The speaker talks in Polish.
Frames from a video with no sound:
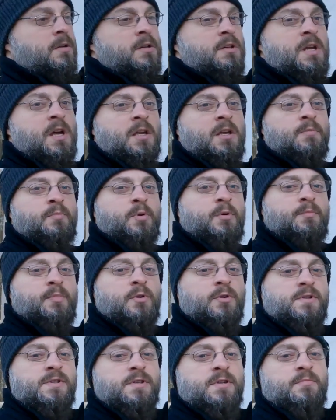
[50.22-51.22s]
Jakie
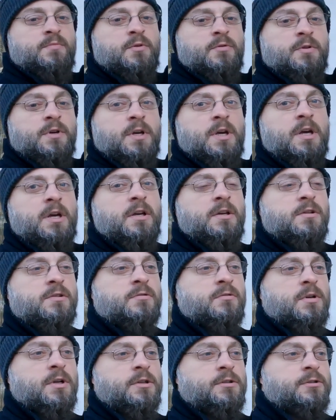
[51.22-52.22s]
proporcje były?
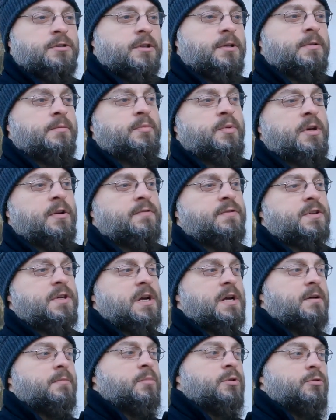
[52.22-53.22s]
Słuchajcie,
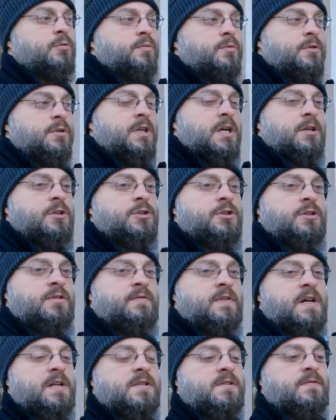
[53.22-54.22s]
pierwsza, bo tu były tak, trzy
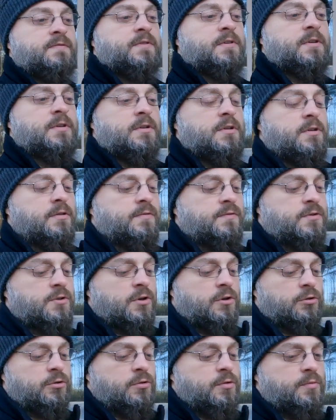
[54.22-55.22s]
warstwy i w
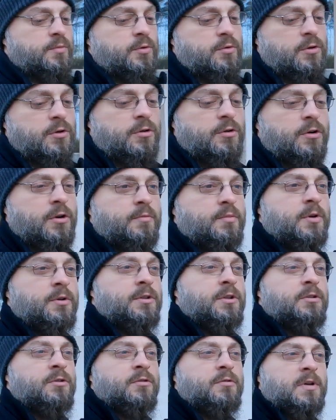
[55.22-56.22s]
środku było
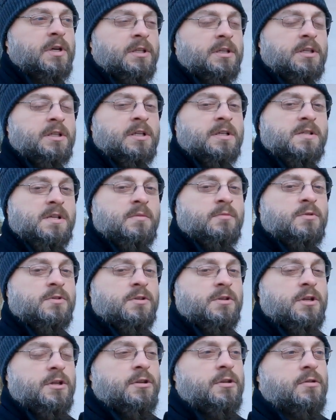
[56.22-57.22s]
robione dokładnie tak samo
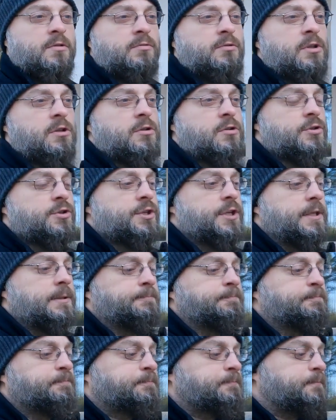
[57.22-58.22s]
z gliną, tylko
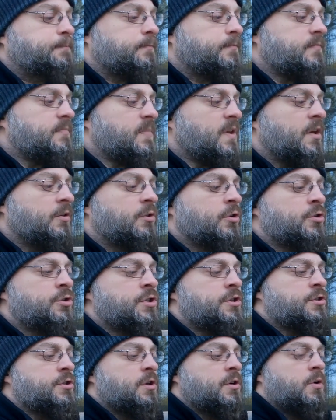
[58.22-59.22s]
że
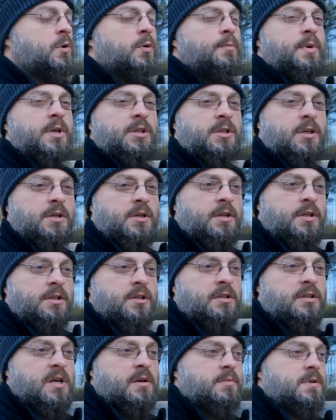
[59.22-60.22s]
troszeczkę grubiej tej
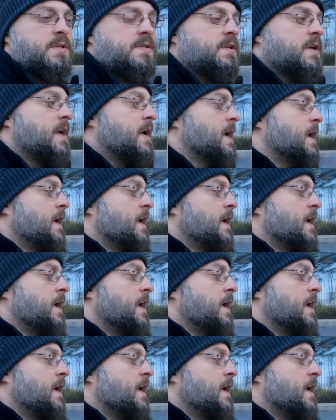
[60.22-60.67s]
gliny tam jest.